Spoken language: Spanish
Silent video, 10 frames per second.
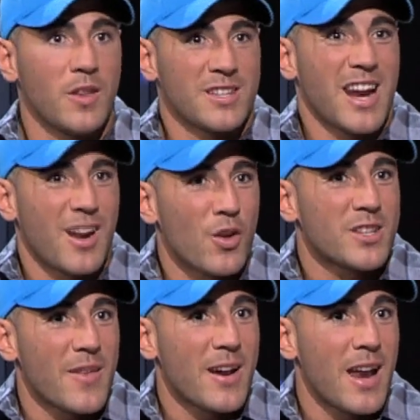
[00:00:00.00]
descargando
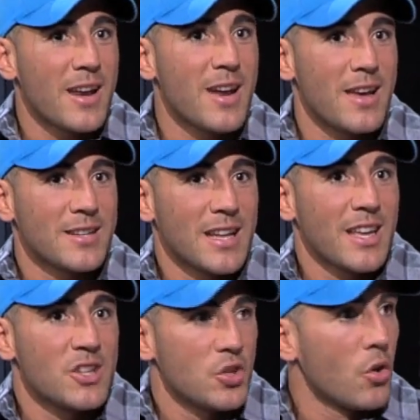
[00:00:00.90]
esa adrenalina y esa
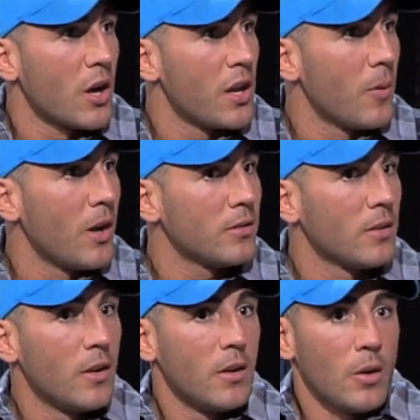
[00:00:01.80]
tensión que llevas,
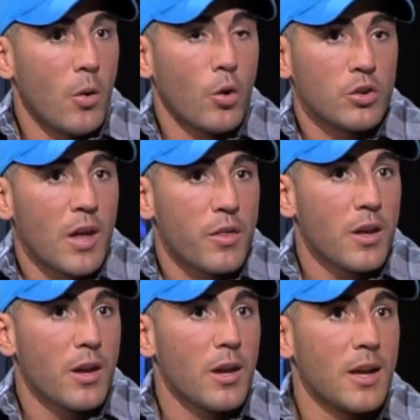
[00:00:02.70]
luego te
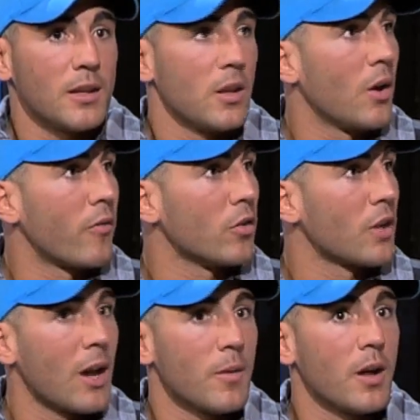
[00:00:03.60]
hace, ya te digo,
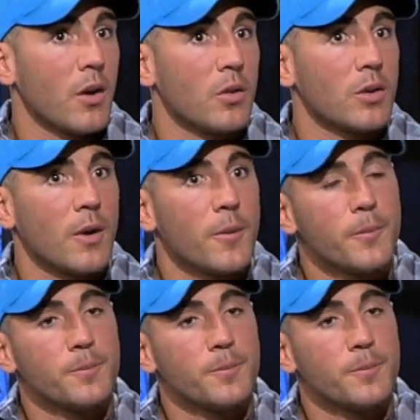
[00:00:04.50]
afrontar Sí, pero una madre, por ejemplo,